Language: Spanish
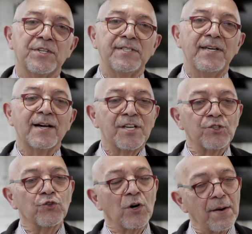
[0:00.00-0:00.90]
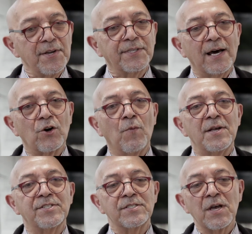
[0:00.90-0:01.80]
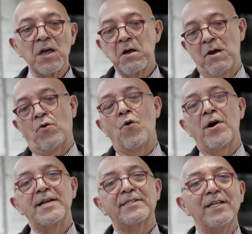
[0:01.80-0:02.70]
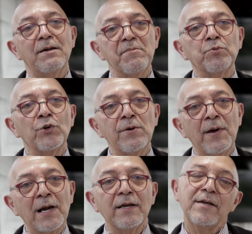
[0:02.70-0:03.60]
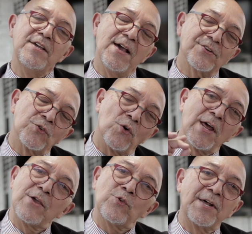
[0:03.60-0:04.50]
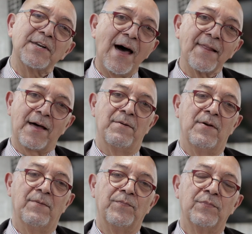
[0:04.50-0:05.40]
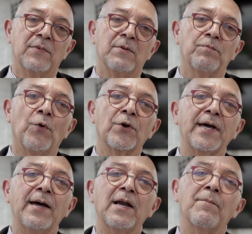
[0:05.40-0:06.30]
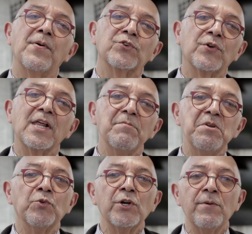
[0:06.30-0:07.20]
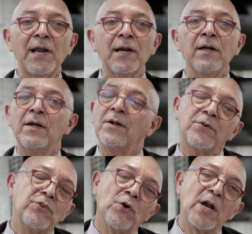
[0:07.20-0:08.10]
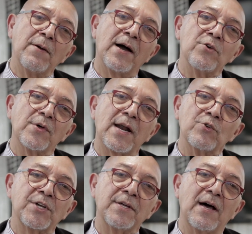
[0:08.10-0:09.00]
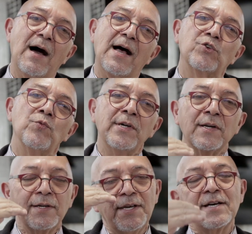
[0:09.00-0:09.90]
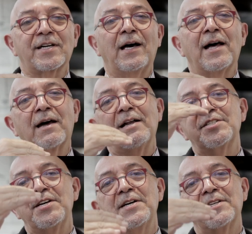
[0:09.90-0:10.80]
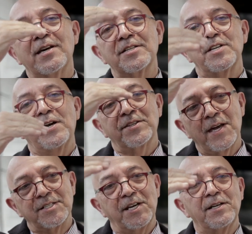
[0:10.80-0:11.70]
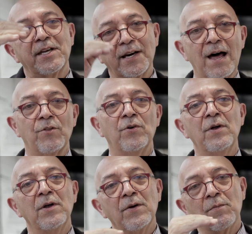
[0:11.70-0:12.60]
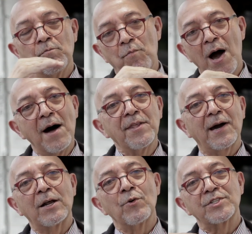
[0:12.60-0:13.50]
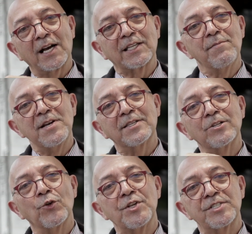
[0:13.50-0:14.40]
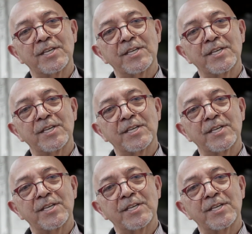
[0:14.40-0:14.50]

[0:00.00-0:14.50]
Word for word: Se tiene acceso solamente a romances con gente del mismo nivel y eso no le ayuda en nada, porque la persona del mismo nivel no le va a ayudar a usted a subir y a escalar al siguiente y al siguiente y al siguiente grado. Va a dejarlo exactamente en donde